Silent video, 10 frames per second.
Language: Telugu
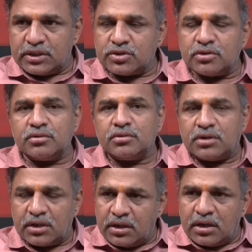సో
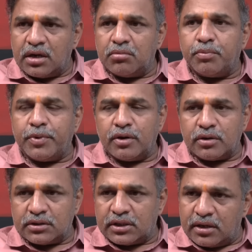అంటే ముప్పై
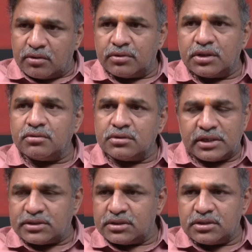ఒకటో తారీఖు ఉదయం
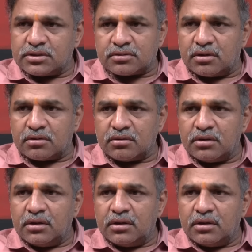దర్శనం చేసుకున్నారు